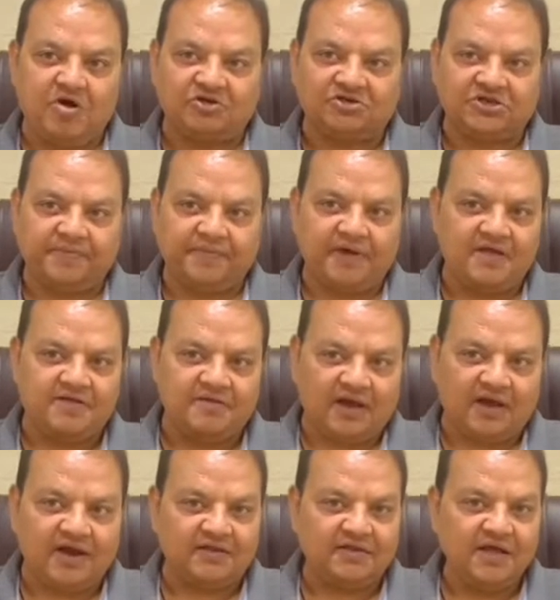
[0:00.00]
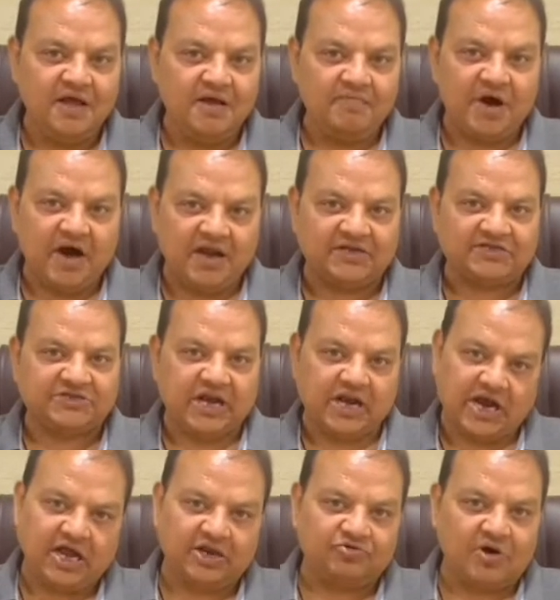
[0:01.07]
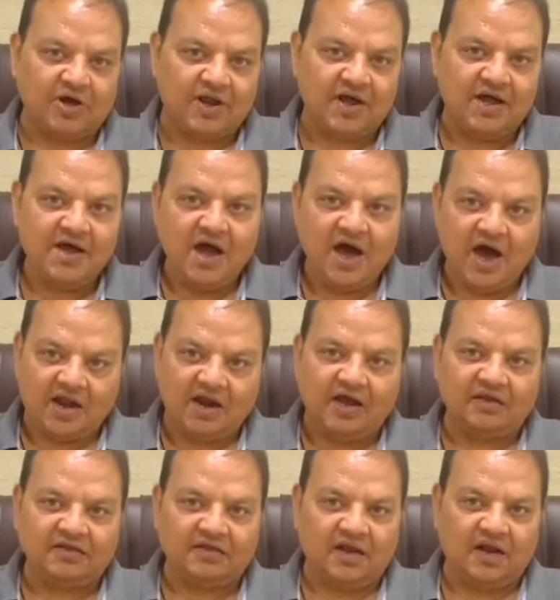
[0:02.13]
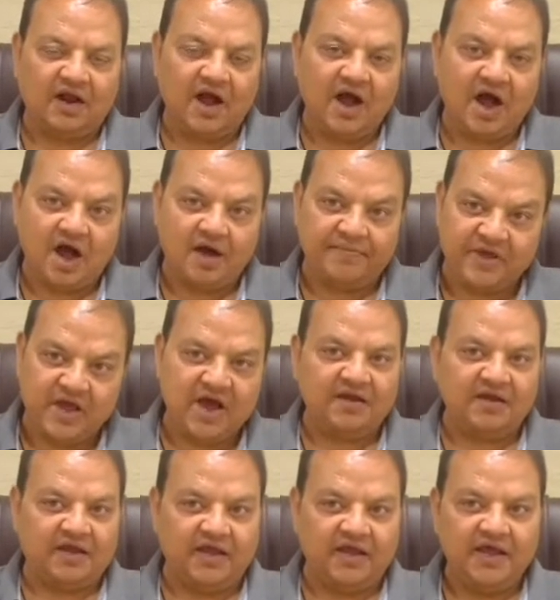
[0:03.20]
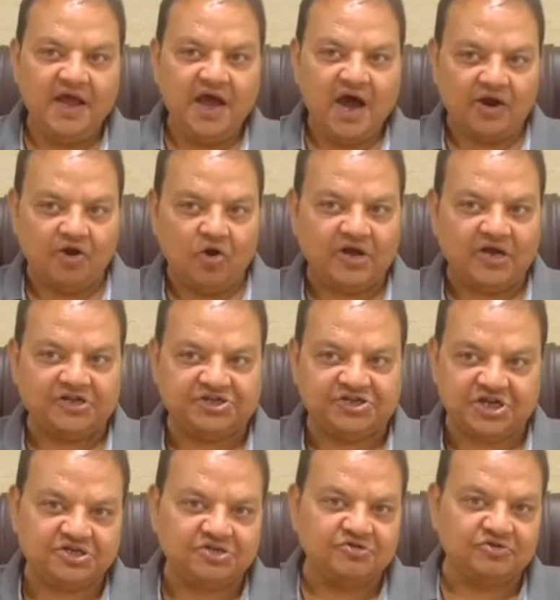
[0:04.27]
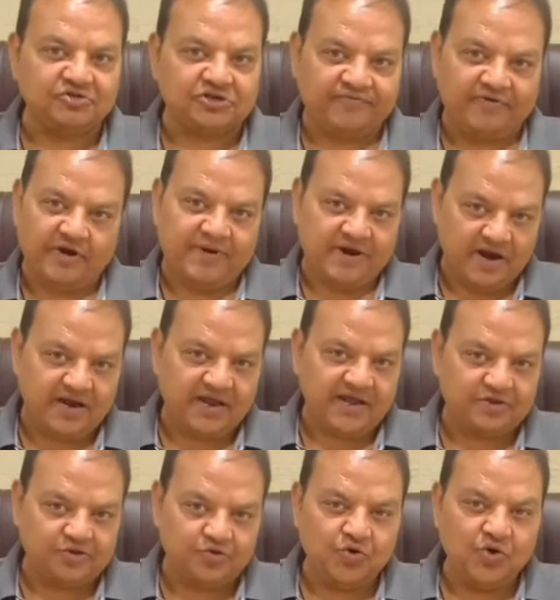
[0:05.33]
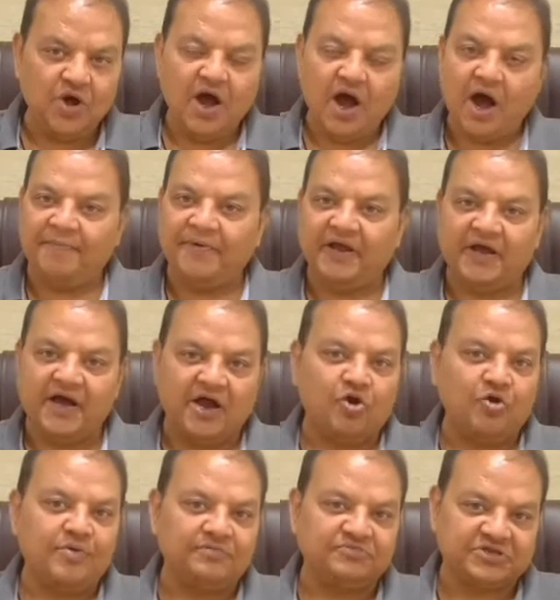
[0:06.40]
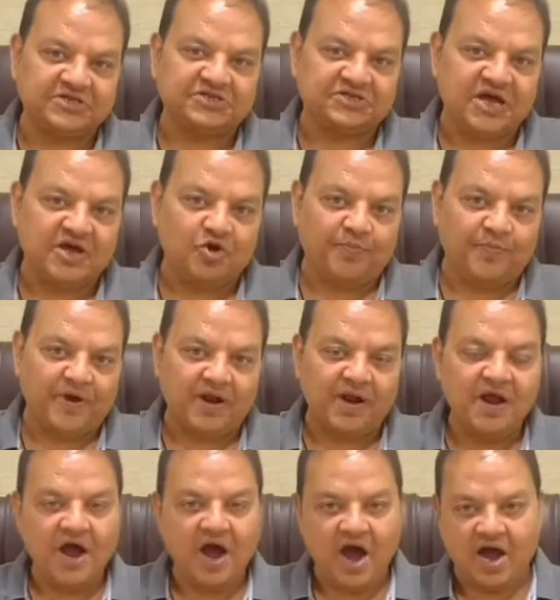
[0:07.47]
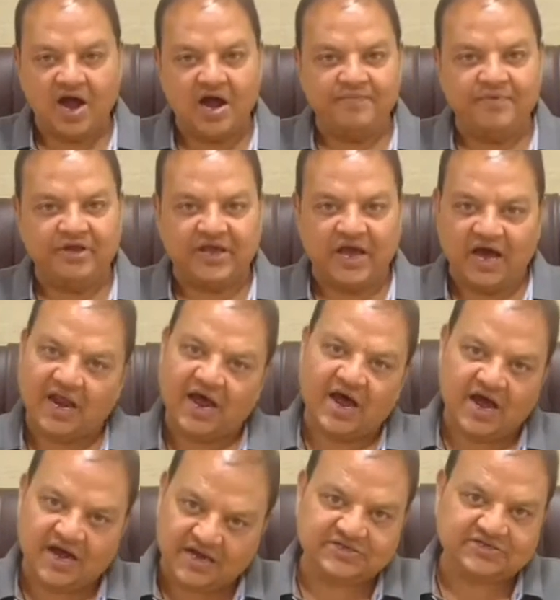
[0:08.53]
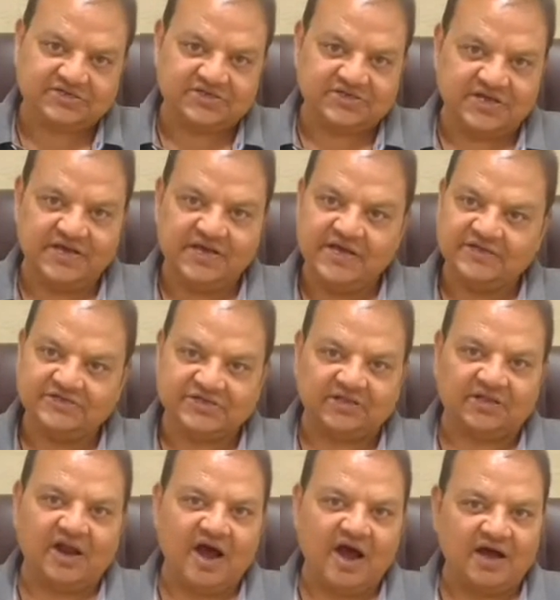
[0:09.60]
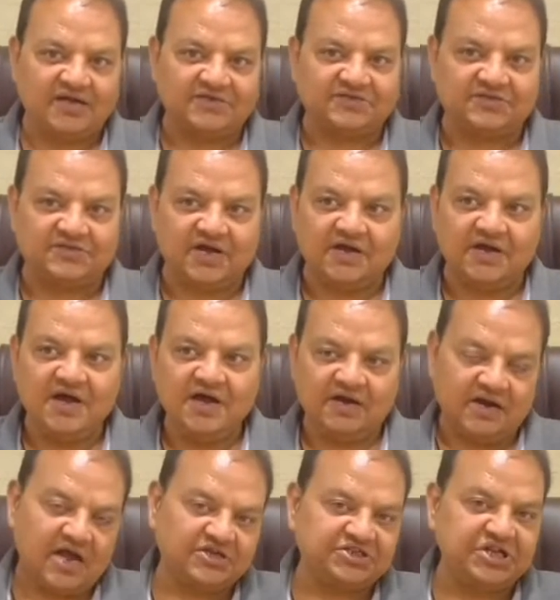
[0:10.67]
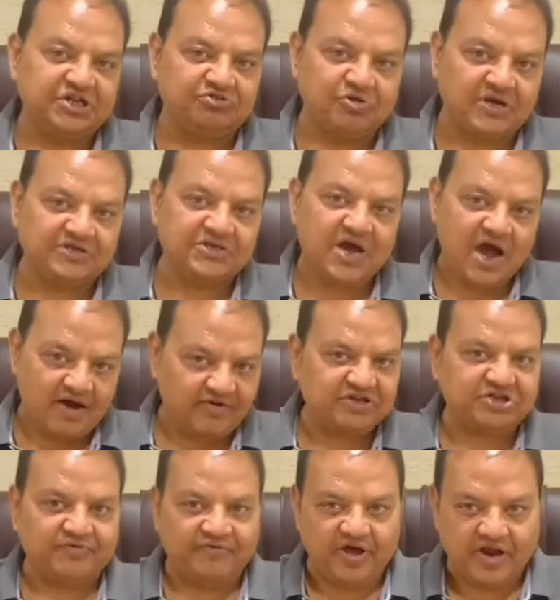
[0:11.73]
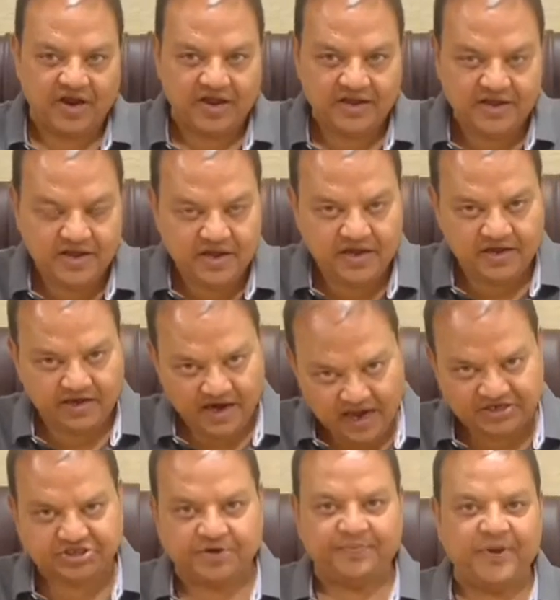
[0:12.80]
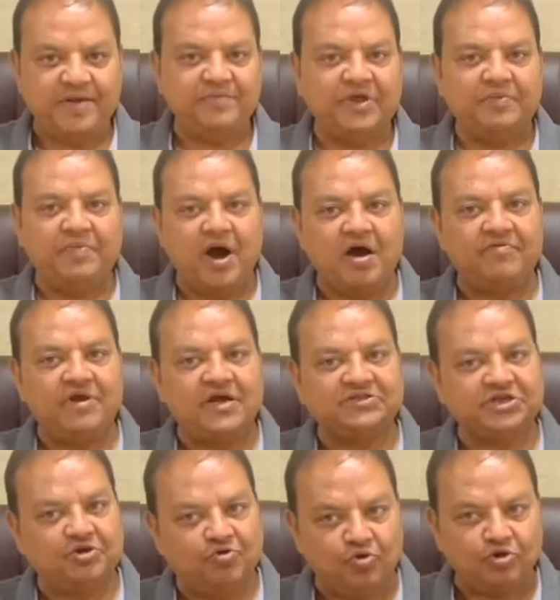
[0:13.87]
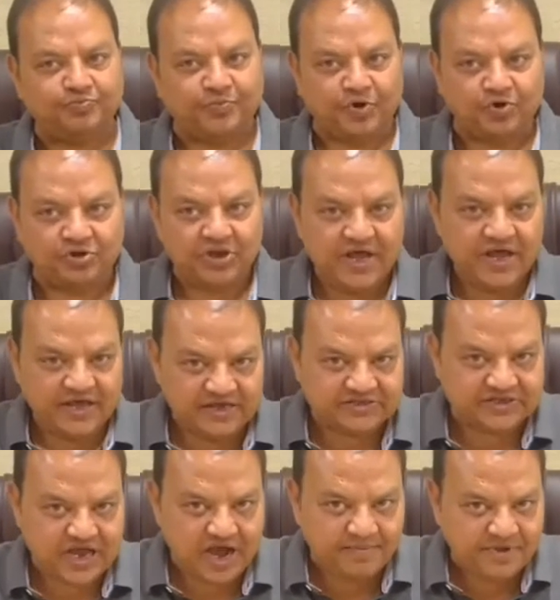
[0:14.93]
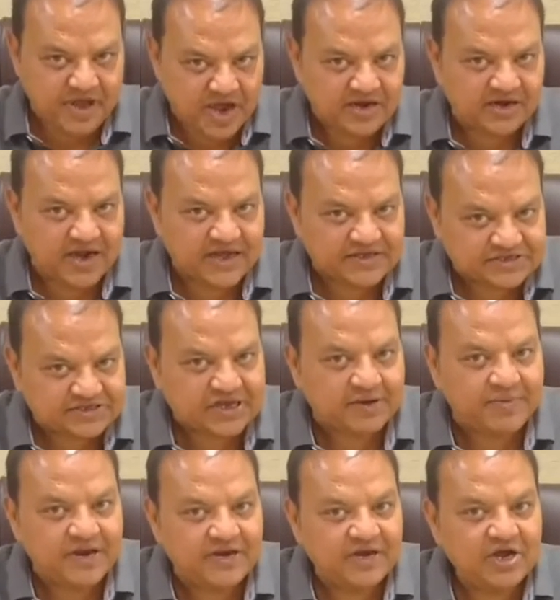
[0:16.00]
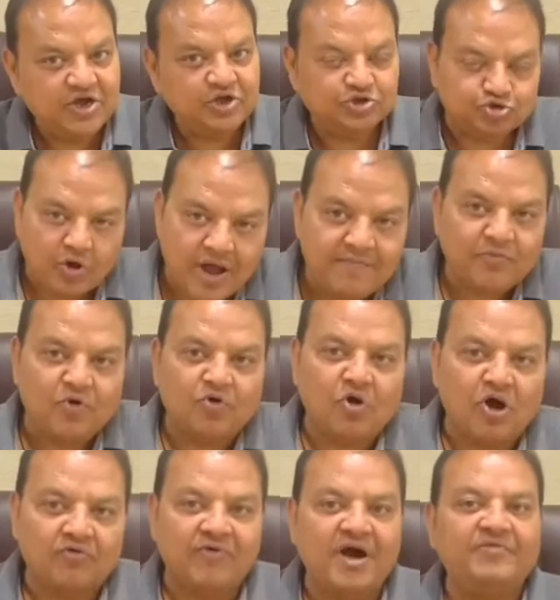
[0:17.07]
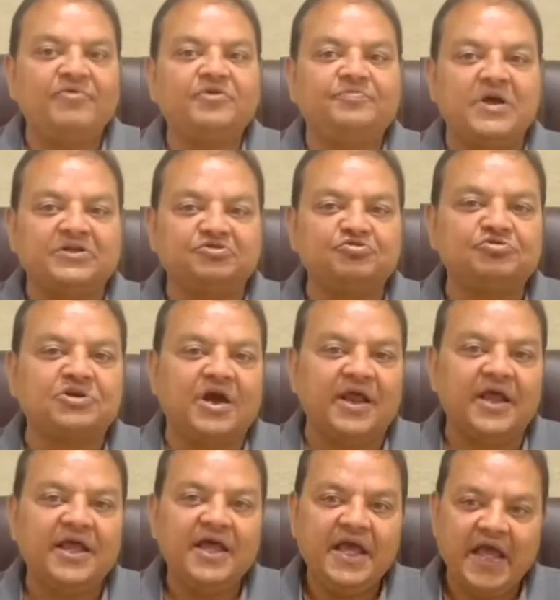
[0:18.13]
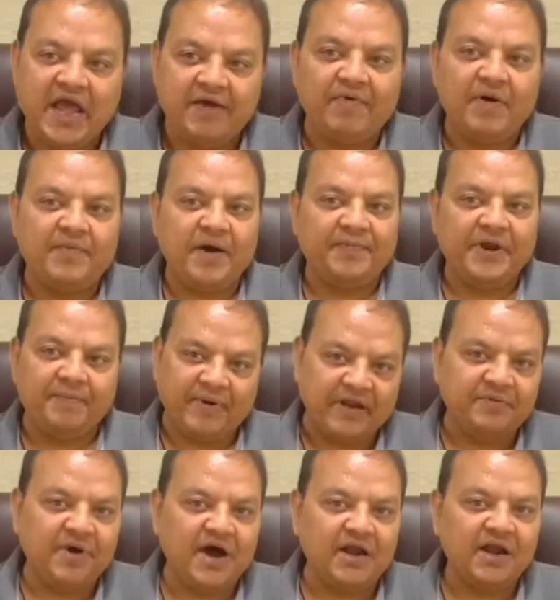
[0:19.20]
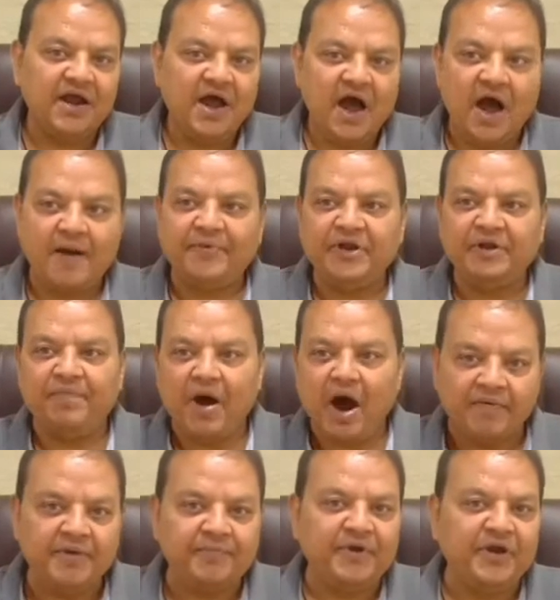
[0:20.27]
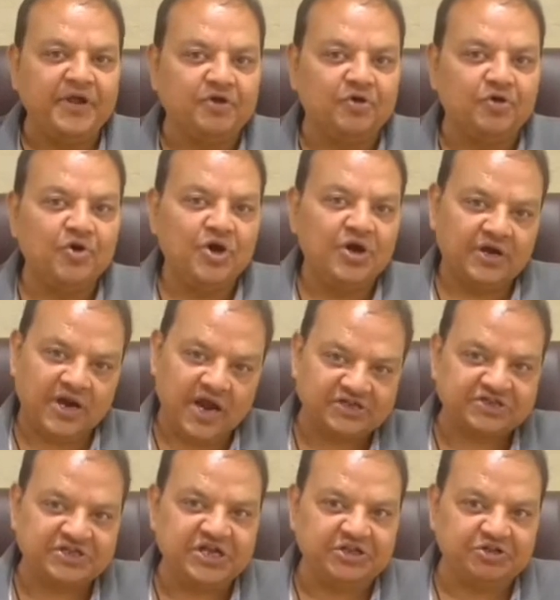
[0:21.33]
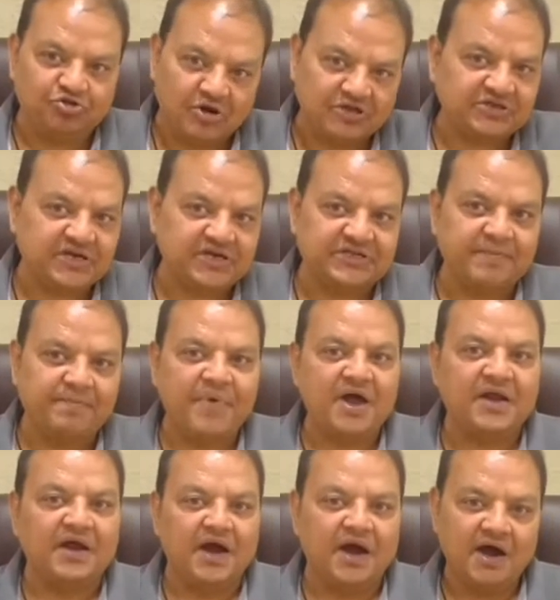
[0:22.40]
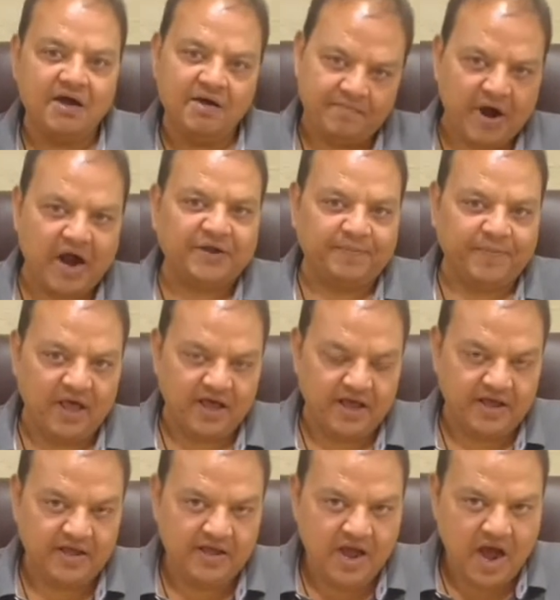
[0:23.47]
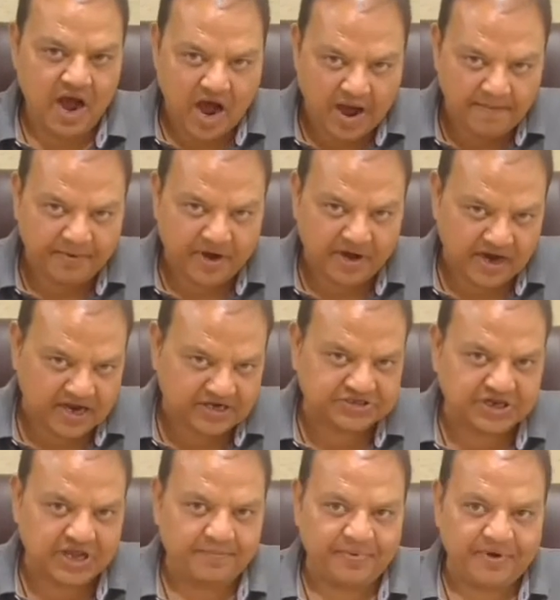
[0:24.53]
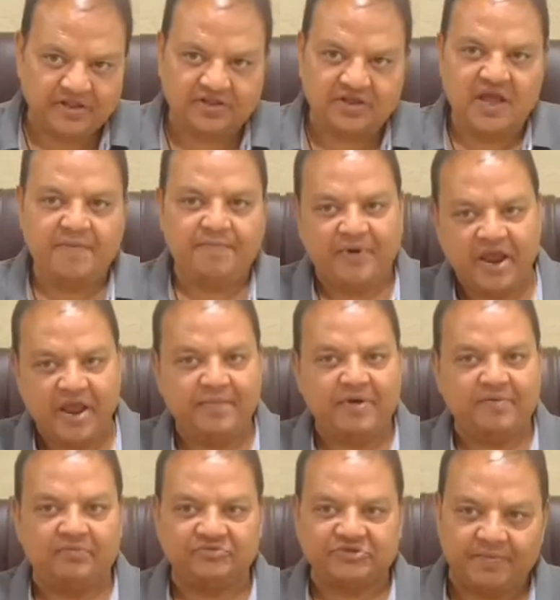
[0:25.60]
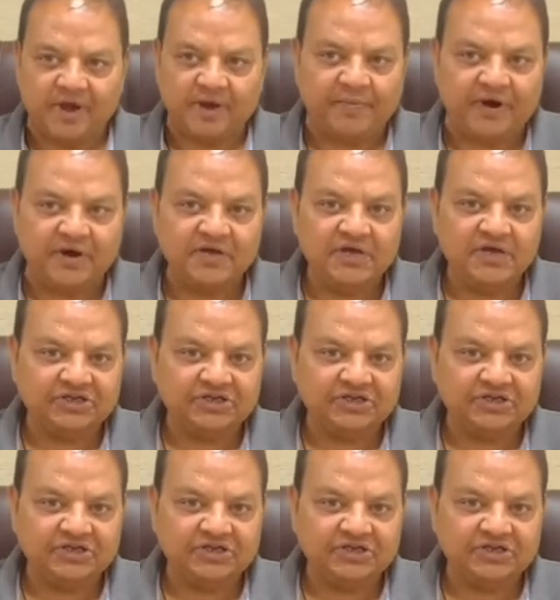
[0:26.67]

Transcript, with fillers: महोत्सव के अंतर्गत भारत सरकार द्वारा हर घर तिरंगा अभियान के अनोखे जश्न को सफल बनाने हेतु अपने घरों एवं संस्थानों पर आगामी 11 अगस्त से 17 अगस्त तक राष्ट्रीय ध्वज अवश्य फहराए राष्ट्र प्रेम की भावना से ओतप्रोत इस अभियान का हिस्सा बन स्वयं को गौरवान्वित महसूस करें एवं अपने परिवार अपनी भावी पीढ़ी को राष्ट्रीय ध्वज के सम्मान का पाठ पढ़ाएं आपका राष्ट्र के प्रति यह प्रेम एवं समर्पण